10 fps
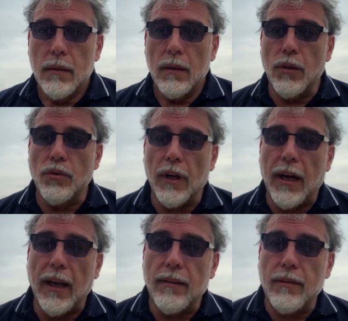Eccoci
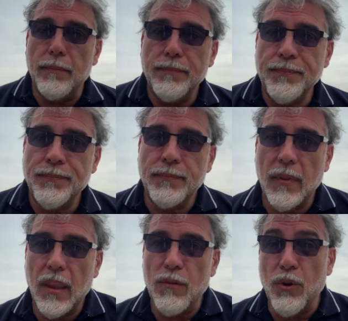ragazzi,
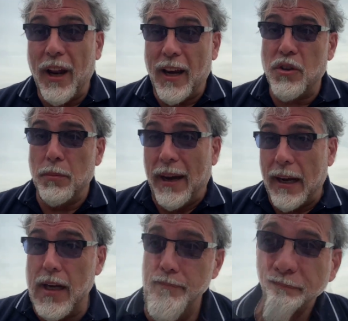volare ci
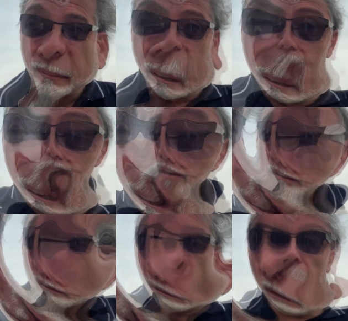manca. Facciamo
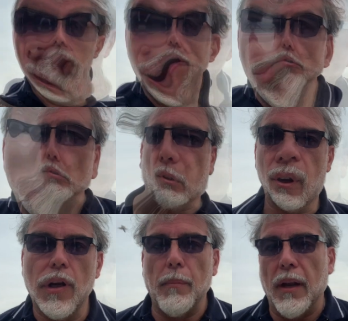finta oggi che oggi sia
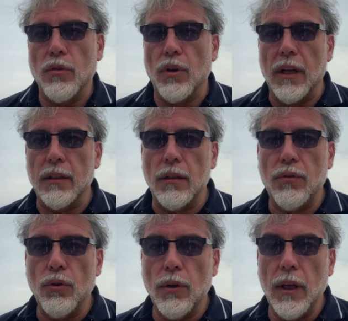una bella giornata di
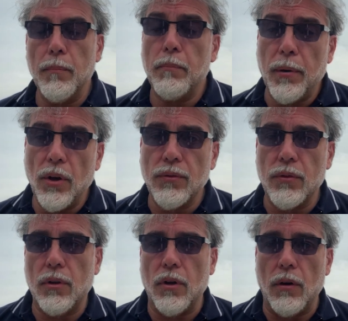sole post
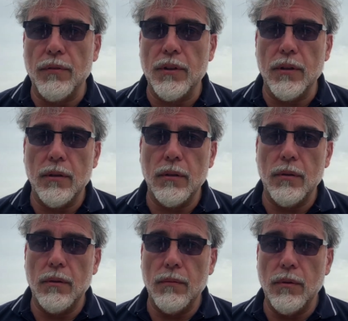
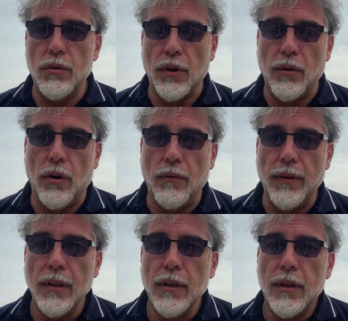Covid-19.
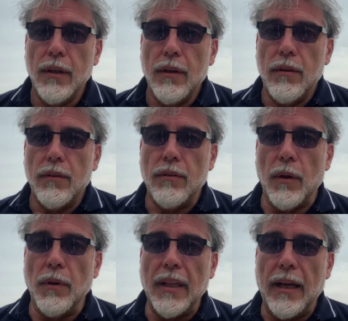
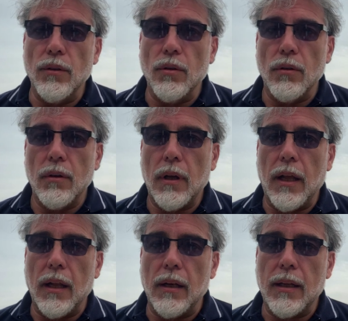Stiamo andando
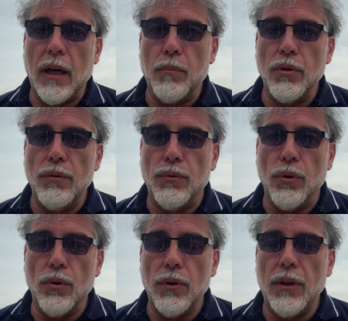al campo di
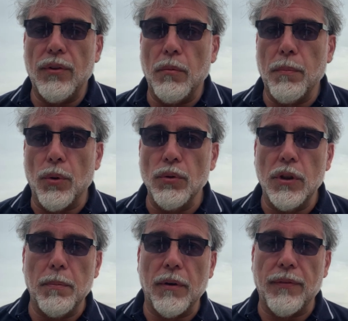volo e siamo
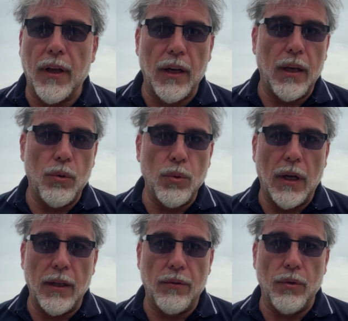pronti per fare una
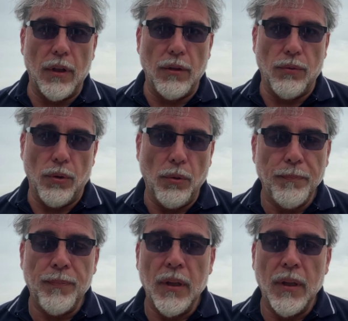lezione di volo.